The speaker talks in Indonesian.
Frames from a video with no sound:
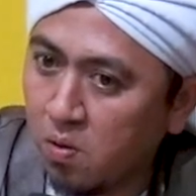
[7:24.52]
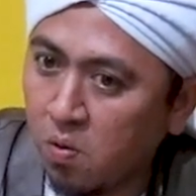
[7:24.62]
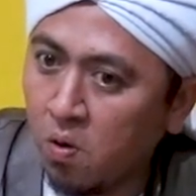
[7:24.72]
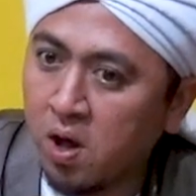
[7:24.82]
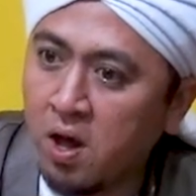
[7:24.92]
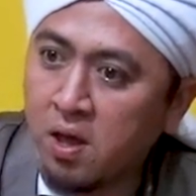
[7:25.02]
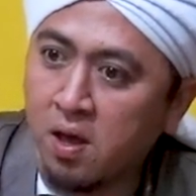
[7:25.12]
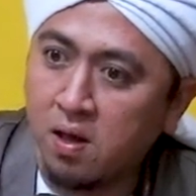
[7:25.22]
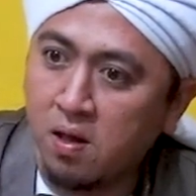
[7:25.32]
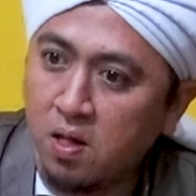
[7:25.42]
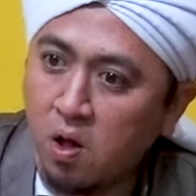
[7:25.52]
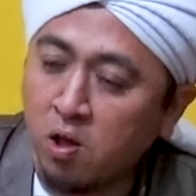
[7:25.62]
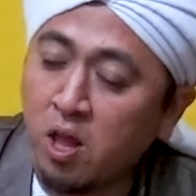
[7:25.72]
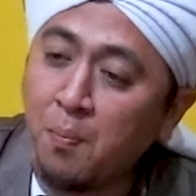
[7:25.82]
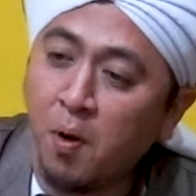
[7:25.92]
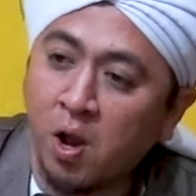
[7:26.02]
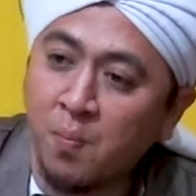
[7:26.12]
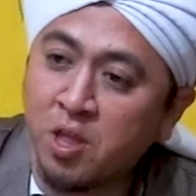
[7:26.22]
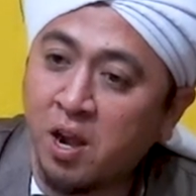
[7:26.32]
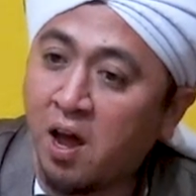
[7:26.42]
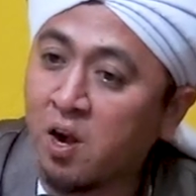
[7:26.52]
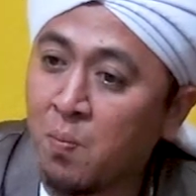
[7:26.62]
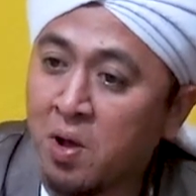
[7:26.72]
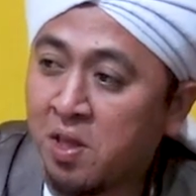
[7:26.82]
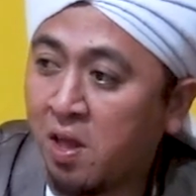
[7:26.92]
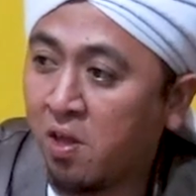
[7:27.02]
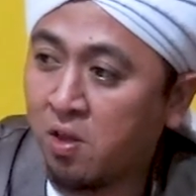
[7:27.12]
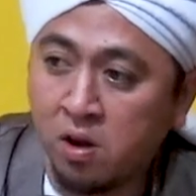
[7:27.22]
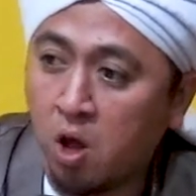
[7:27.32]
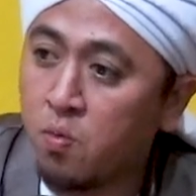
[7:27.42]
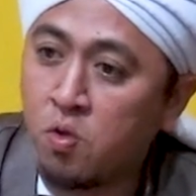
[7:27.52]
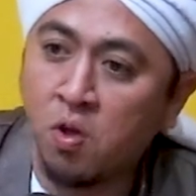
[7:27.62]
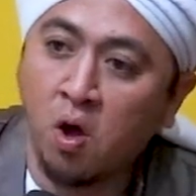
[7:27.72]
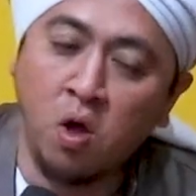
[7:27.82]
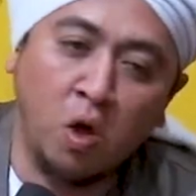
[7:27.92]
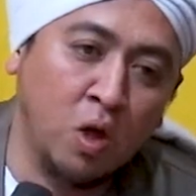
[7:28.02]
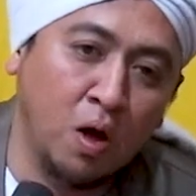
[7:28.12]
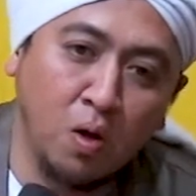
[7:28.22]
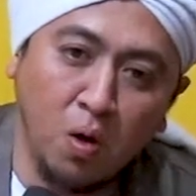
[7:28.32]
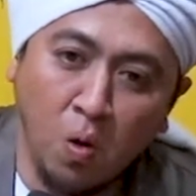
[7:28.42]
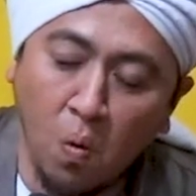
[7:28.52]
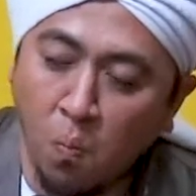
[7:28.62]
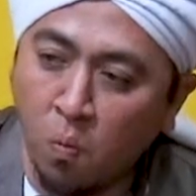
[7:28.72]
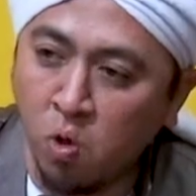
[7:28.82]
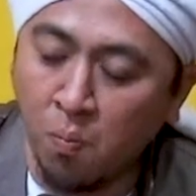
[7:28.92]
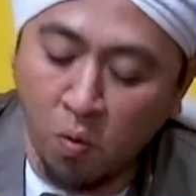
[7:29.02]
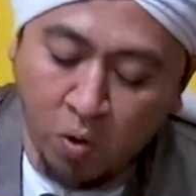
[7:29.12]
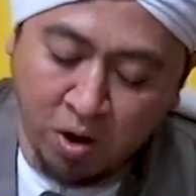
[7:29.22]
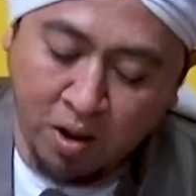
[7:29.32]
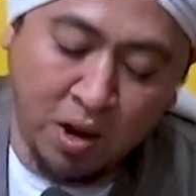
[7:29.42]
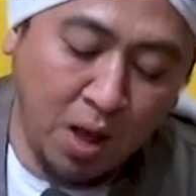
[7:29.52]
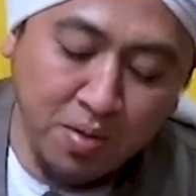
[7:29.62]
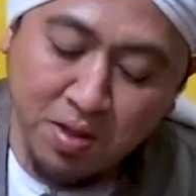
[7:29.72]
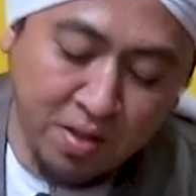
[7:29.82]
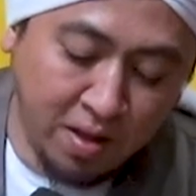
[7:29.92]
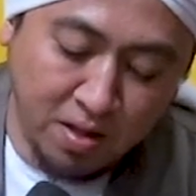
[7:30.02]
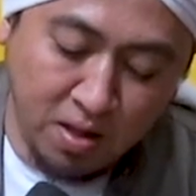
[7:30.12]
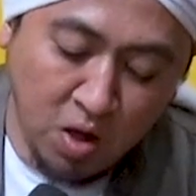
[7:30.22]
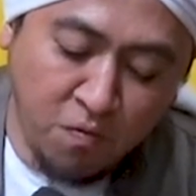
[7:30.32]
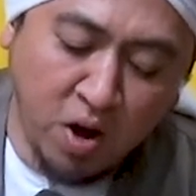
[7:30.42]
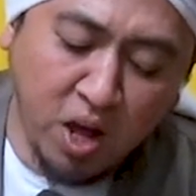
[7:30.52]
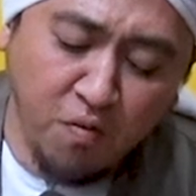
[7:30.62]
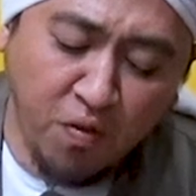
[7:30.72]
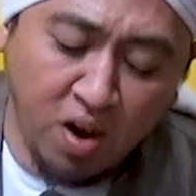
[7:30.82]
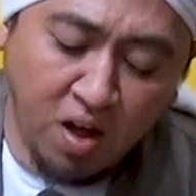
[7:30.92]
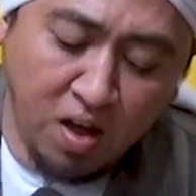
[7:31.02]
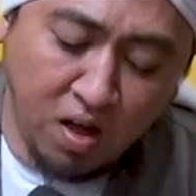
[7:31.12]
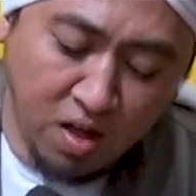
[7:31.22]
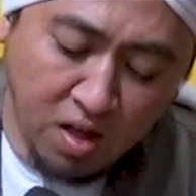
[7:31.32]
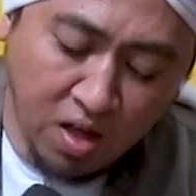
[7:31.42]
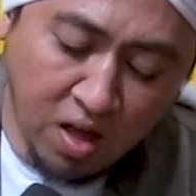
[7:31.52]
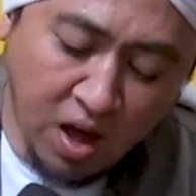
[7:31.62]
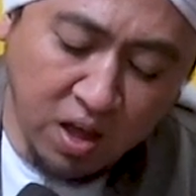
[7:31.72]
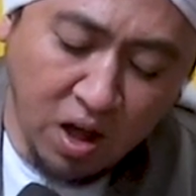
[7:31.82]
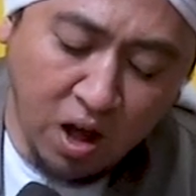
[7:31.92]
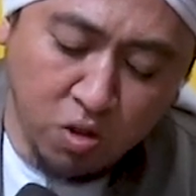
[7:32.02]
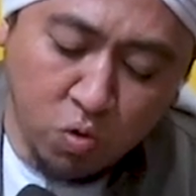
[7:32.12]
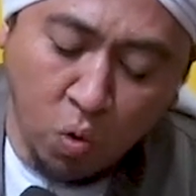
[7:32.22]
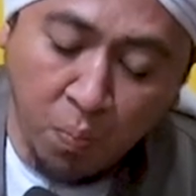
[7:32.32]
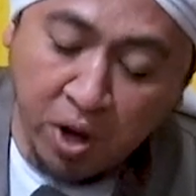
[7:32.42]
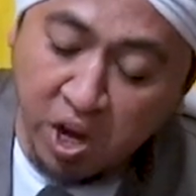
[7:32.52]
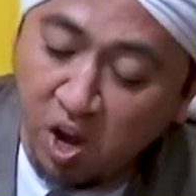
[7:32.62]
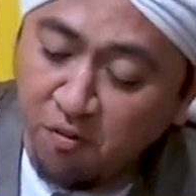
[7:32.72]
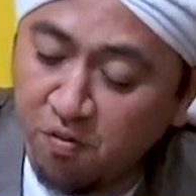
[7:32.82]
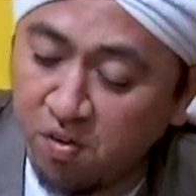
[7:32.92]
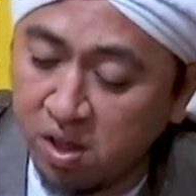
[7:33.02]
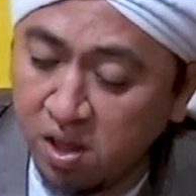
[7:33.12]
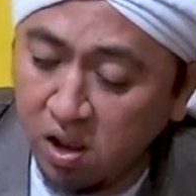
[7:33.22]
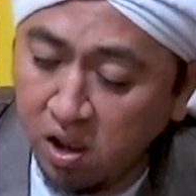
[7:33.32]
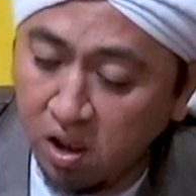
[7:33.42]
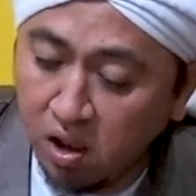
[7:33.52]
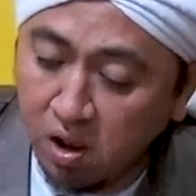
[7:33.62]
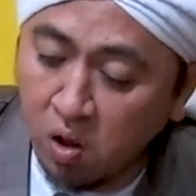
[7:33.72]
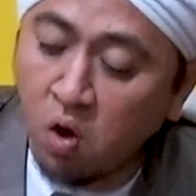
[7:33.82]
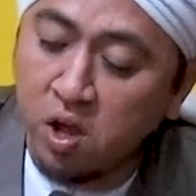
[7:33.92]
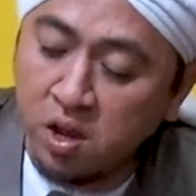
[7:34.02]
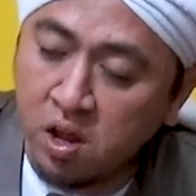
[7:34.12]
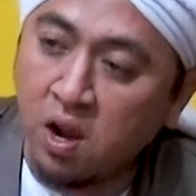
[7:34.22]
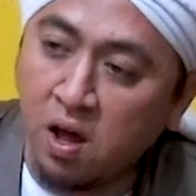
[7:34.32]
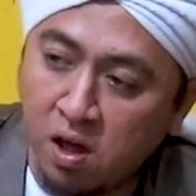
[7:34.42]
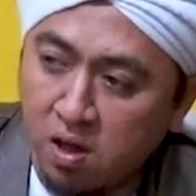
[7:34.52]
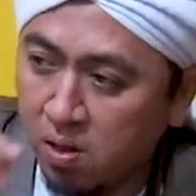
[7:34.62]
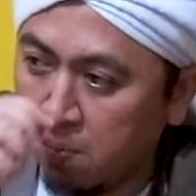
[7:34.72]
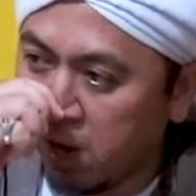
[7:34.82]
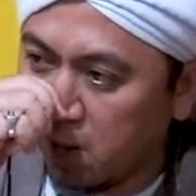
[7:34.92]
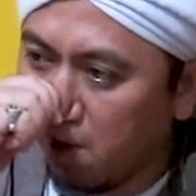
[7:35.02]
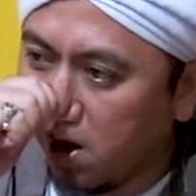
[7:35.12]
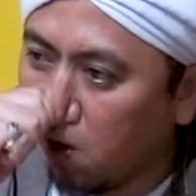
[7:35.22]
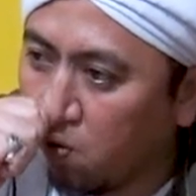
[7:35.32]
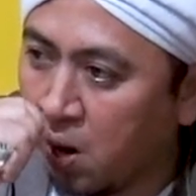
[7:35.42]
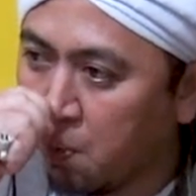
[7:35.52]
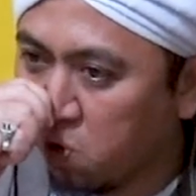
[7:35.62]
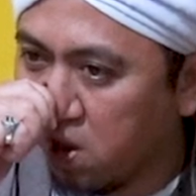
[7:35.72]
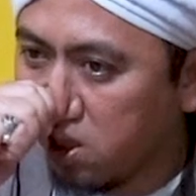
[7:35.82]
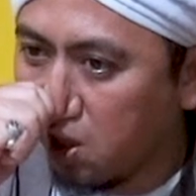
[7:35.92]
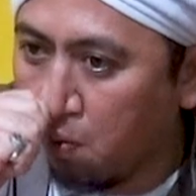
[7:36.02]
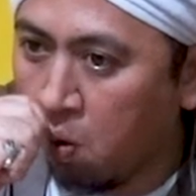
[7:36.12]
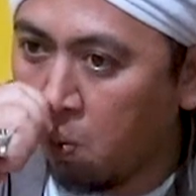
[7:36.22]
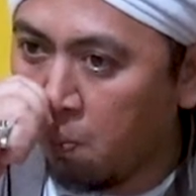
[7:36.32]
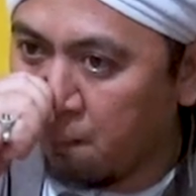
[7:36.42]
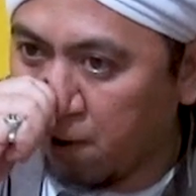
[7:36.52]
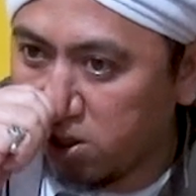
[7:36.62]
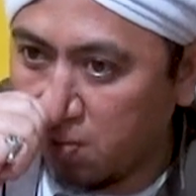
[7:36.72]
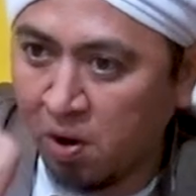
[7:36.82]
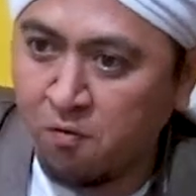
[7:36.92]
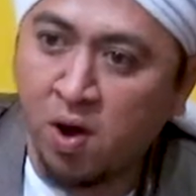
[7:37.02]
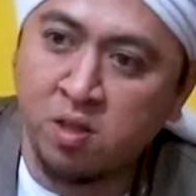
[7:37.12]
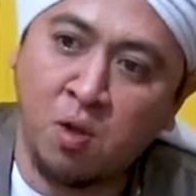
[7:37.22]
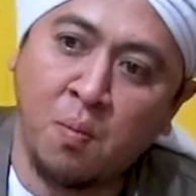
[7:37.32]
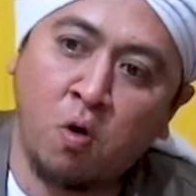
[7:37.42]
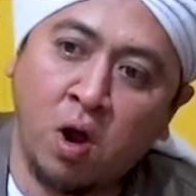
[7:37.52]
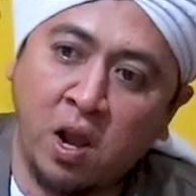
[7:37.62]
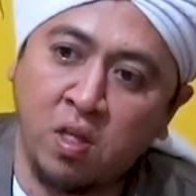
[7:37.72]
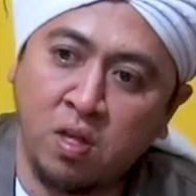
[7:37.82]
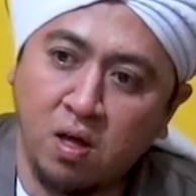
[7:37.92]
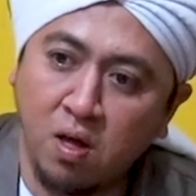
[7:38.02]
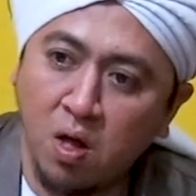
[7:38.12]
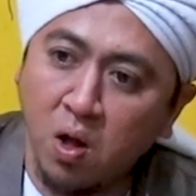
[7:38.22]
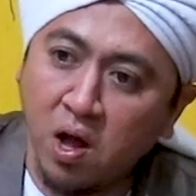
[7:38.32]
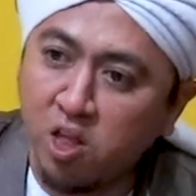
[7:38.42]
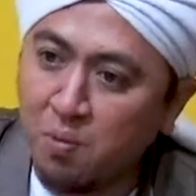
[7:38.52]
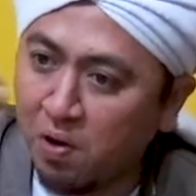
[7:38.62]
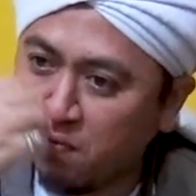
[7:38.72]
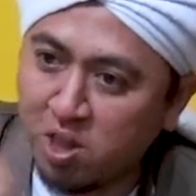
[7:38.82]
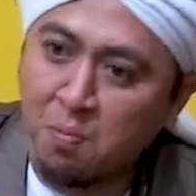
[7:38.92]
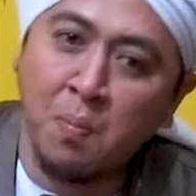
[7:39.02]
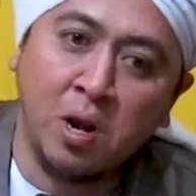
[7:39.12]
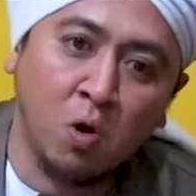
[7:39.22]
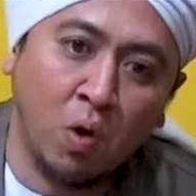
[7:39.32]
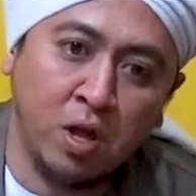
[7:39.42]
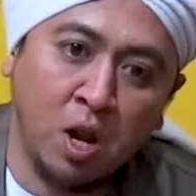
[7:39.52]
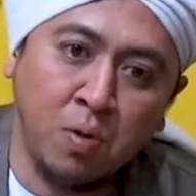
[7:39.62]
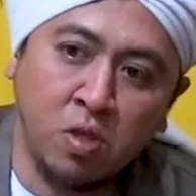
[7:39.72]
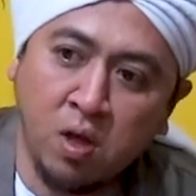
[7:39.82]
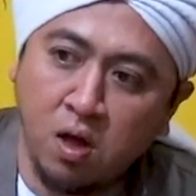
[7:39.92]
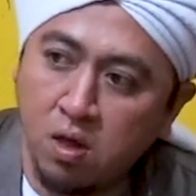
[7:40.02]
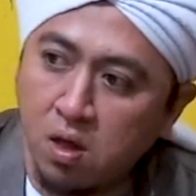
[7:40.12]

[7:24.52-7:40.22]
Kok gaya? Siapa orang yang bisa nahan kematiannya sendiri? Tidak bisa gayanya menyembuhkan ini. Tidak bisa. Fakaifala asu min naf'il goyrilaha. Bagaimana aku tidak putus asa mau ngasih manfaat sama orang lainnya? Ngasih manfaat sama badanku aja tidak bisa.